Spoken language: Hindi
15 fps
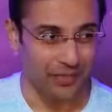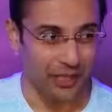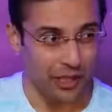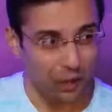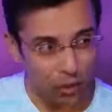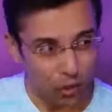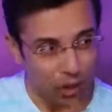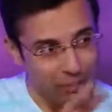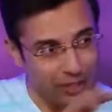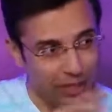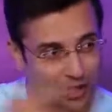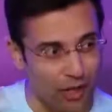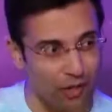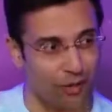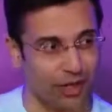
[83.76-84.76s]
हीरो तो आप बन
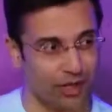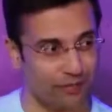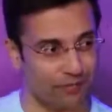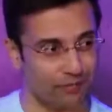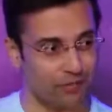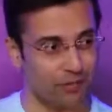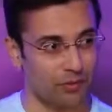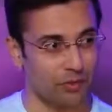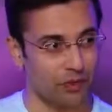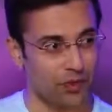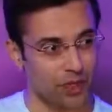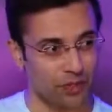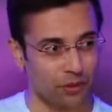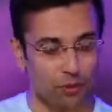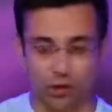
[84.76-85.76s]
ही जाओगे क्योंकि तो
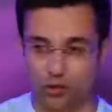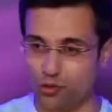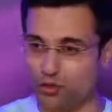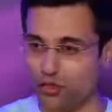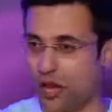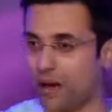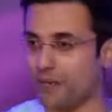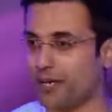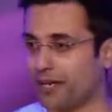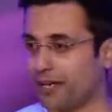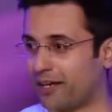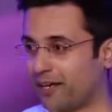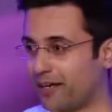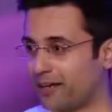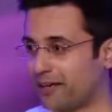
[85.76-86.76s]
चढ़ते सूरज को सलाम है
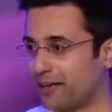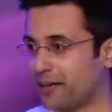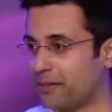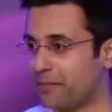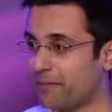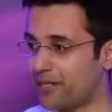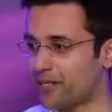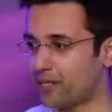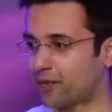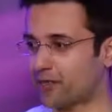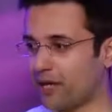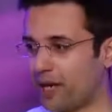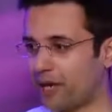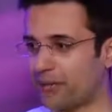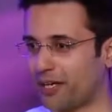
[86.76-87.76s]
पैसे को
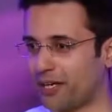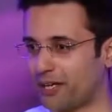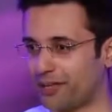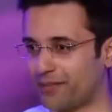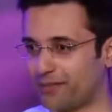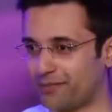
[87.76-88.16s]
सलाम है